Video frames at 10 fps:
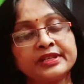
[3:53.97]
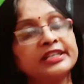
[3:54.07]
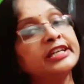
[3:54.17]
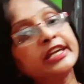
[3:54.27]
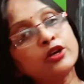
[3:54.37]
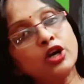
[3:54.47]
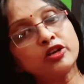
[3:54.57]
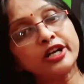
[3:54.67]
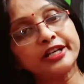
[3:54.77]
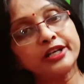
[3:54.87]
কি কি
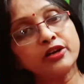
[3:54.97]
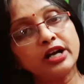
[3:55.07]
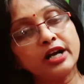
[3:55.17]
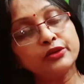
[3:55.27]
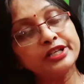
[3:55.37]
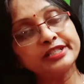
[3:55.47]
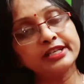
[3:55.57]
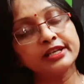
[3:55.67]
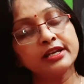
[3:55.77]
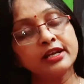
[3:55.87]
কলকারখানা রয়েছে
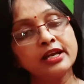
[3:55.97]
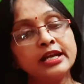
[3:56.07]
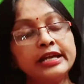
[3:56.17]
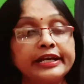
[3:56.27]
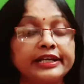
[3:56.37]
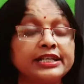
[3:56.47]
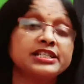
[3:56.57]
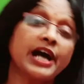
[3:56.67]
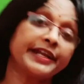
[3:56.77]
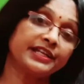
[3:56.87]
এখানে
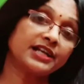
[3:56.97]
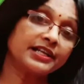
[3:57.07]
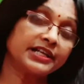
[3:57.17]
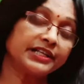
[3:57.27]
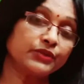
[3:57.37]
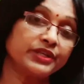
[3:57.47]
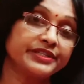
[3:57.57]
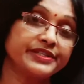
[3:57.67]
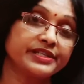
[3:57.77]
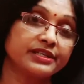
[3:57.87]
সারের কারখানা
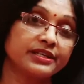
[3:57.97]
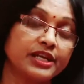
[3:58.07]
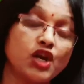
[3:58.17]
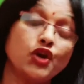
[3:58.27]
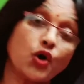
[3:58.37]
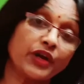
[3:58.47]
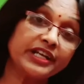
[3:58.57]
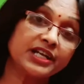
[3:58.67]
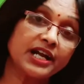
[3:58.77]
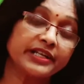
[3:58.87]
রয়েছে রঙের
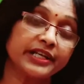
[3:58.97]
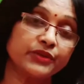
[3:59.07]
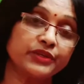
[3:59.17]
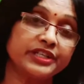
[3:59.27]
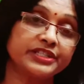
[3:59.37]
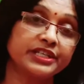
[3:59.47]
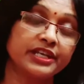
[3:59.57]
কারখানা রয়েছে